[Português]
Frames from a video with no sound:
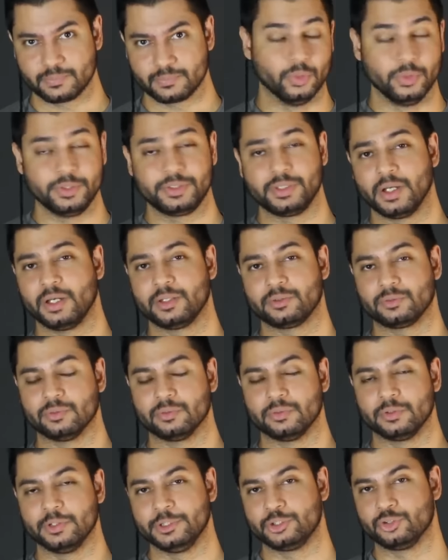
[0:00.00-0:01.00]
No
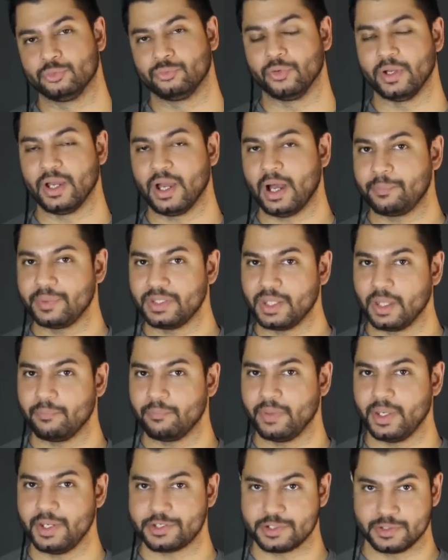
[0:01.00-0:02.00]
entanto, isso foi
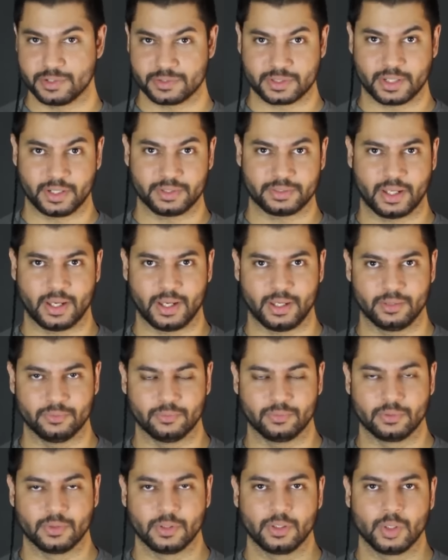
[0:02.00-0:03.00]
rapidamente
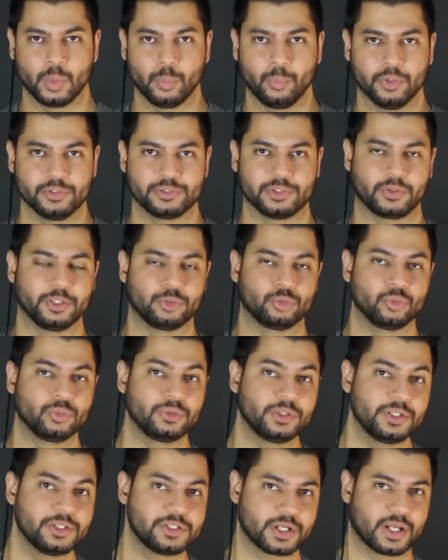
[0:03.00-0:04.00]
descartado, pois, ao que
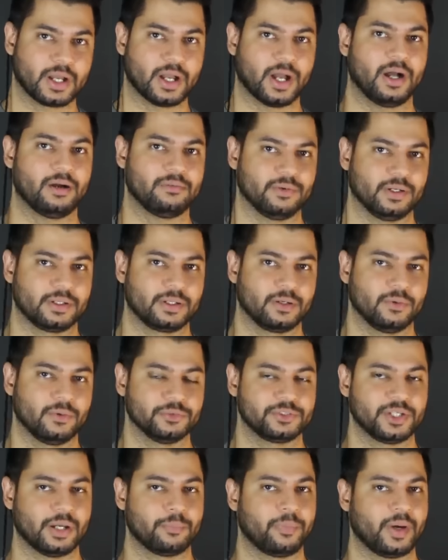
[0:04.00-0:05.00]
tudo indicava,
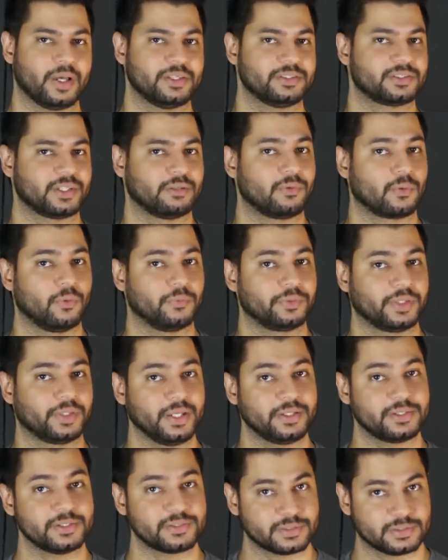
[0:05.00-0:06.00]
os rapazes estavam
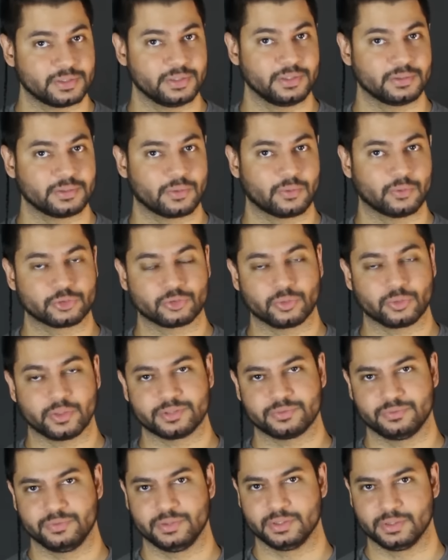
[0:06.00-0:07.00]
contentes sim com
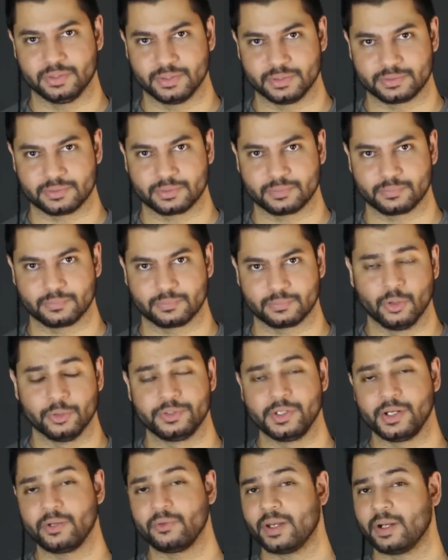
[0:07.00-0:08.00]
suas vidas.
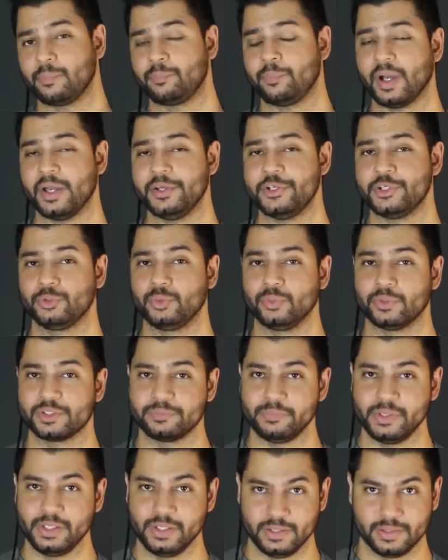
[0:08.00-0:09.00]
Rodrigo era pai de
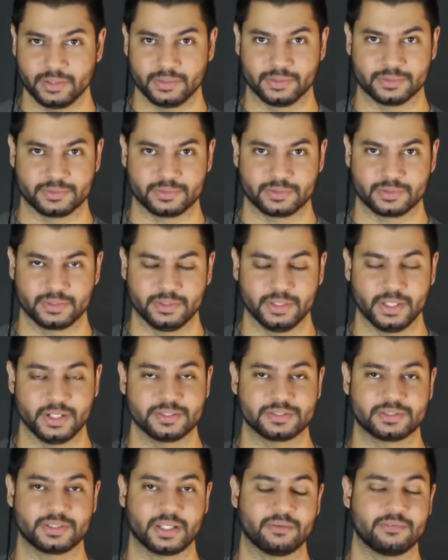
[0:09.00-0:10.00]
duas meninas e
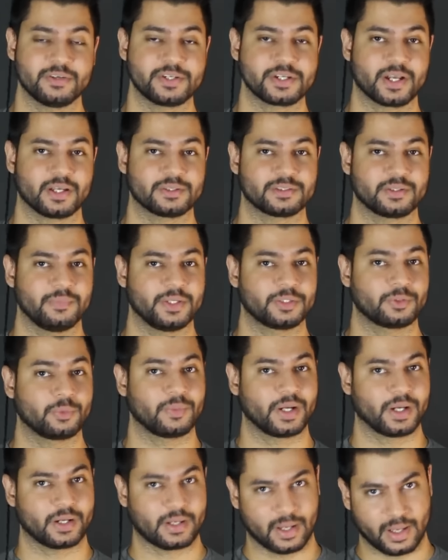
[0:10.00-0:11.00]
ele estava de casamento
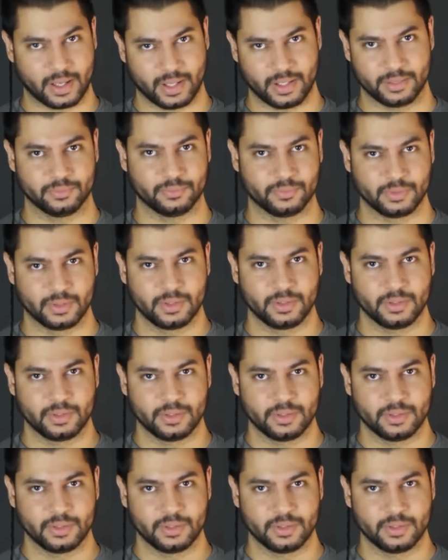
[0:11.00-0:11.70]
marcado.